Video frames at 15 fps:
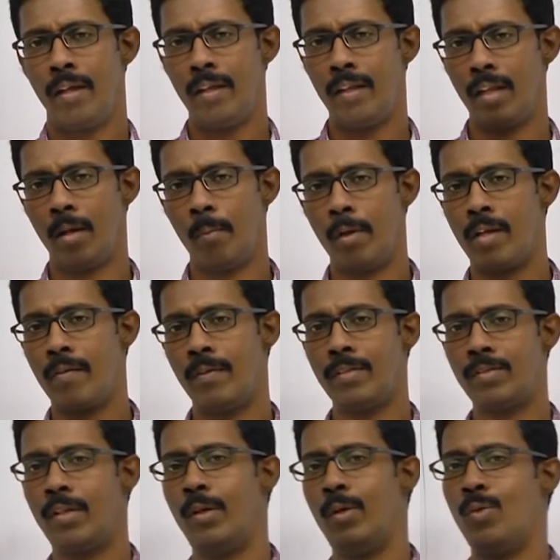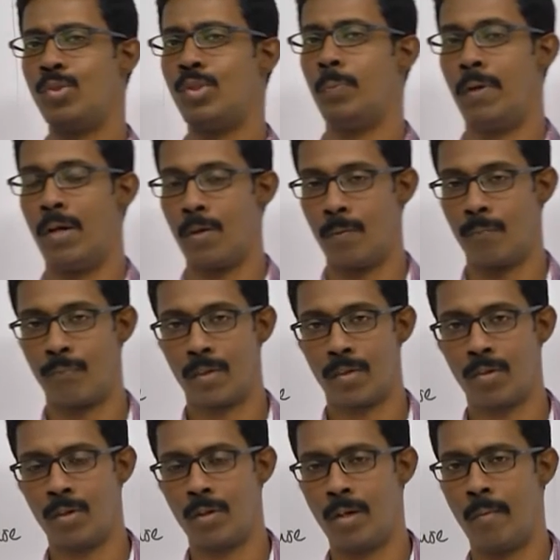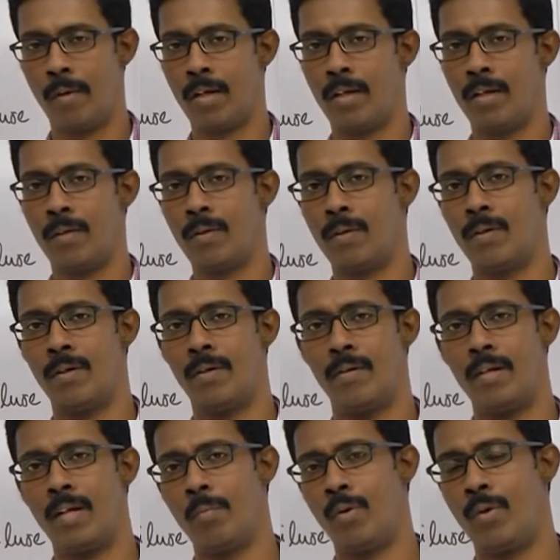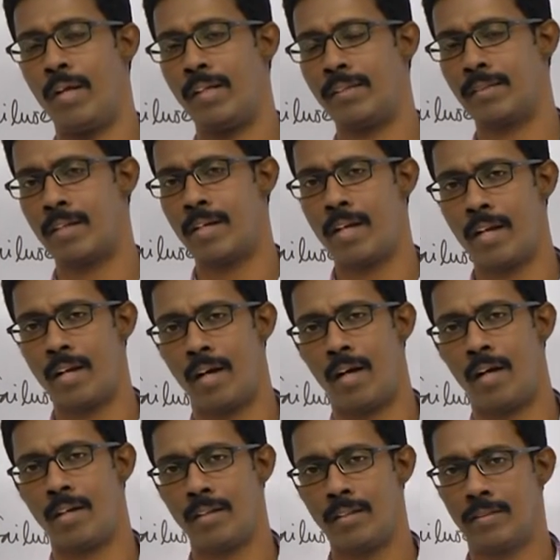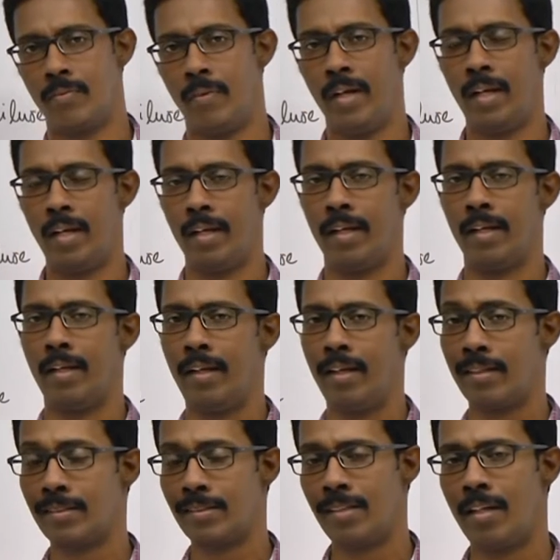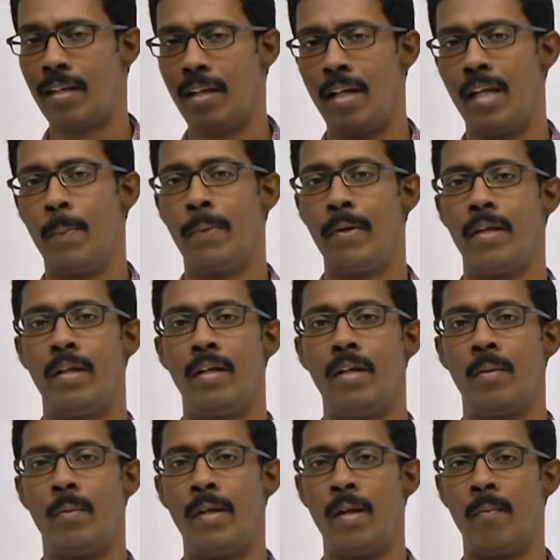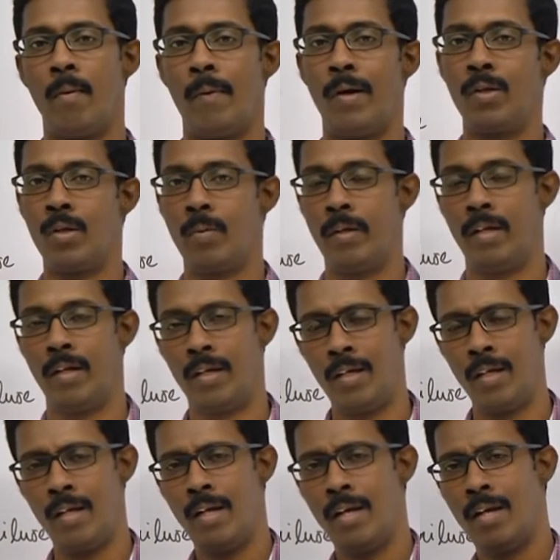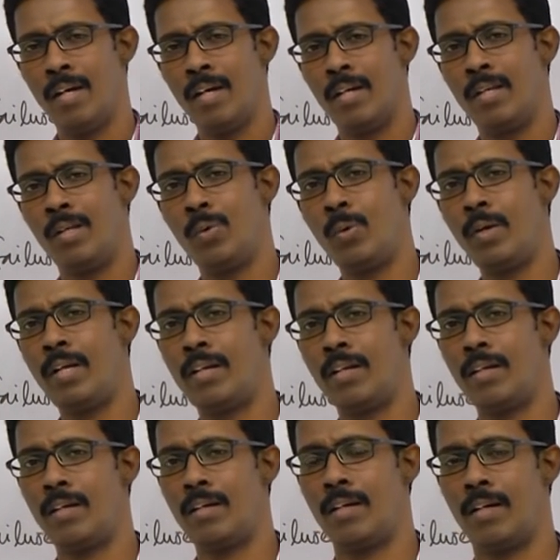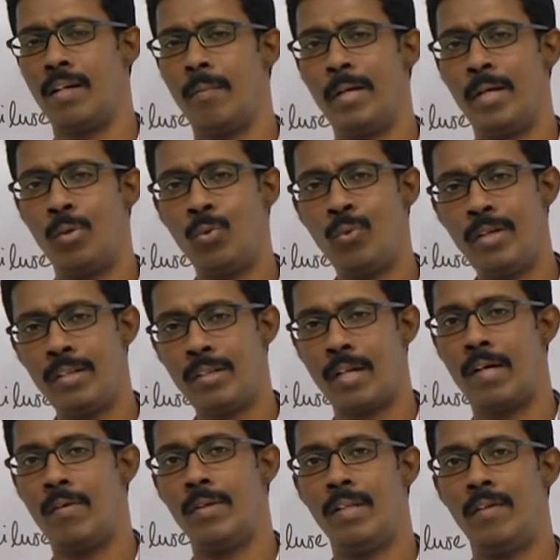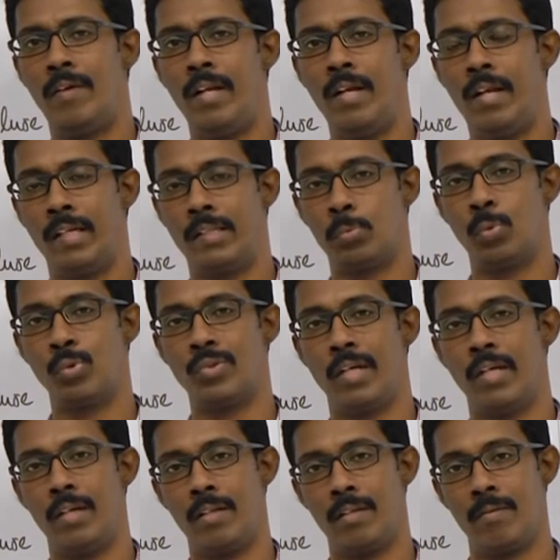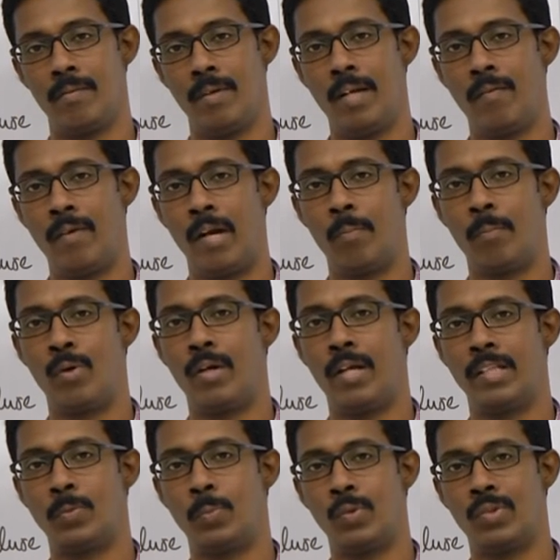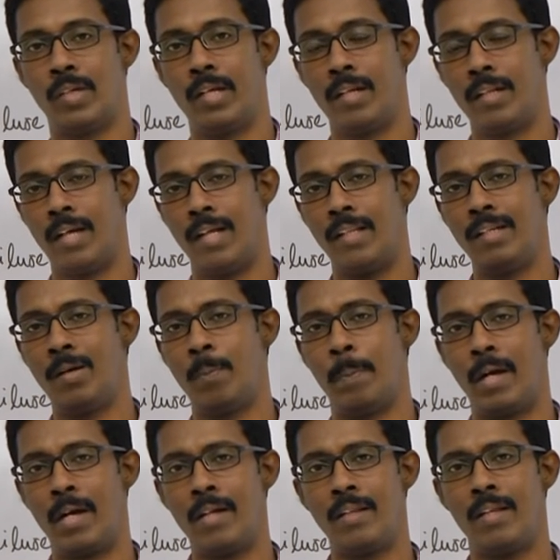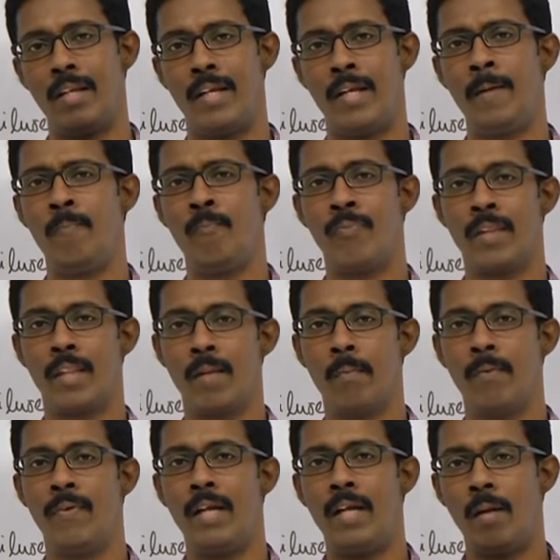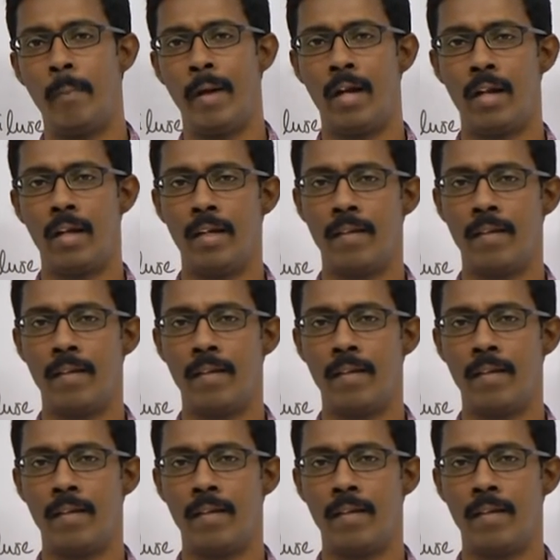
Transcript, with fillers: இதை நம்ம ரிவர்ஸில் யோசித்து பார்க்கணும் ஸோ நமக்கு நம்மளுடைய எக்ஸ்கிரிட்டரி ஆர்கன்ஸ் வெளியில் எக்ஸ்டர்னலாக எப்படி இருக்குது அப்படின்னு நம்ம பார்த்தோம் அப்படின்னா யூரிட்டர் ஐ மீன் யூரித்ரா வந்து வெளியில் எக்ஸ்போஸ் ஆகிருக்கு என்வரான்மெண்ட்டோட எக்ஸ்போஸ் ஆகிருக்குது அதுக்கு பக்கத்துலேயே நம்ம ஃபீக்கல் மேட்டரை